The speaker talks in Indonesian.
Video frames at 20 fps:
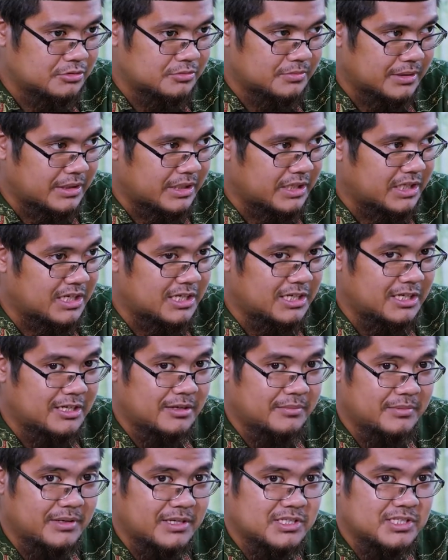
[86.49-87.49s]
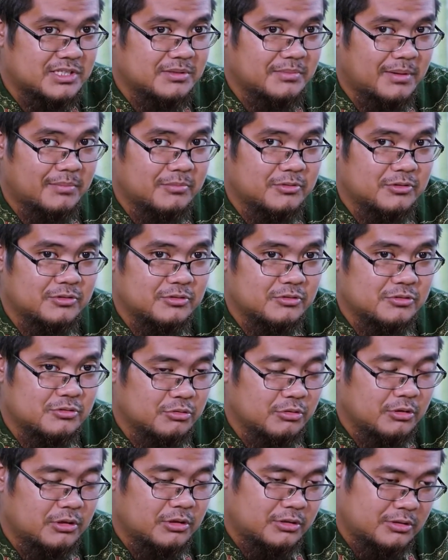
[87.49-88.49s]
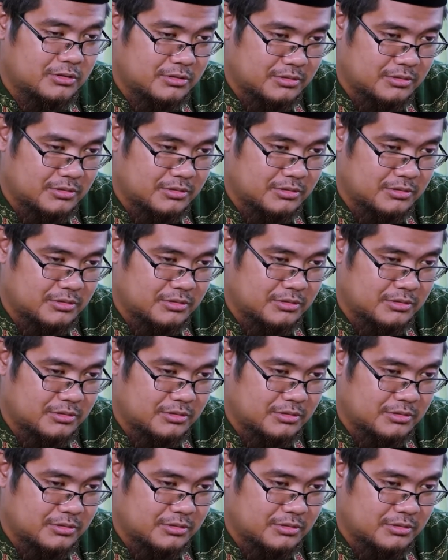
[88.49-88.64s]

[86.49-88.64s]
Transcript: Makanya ada namanya sebabun nuzul.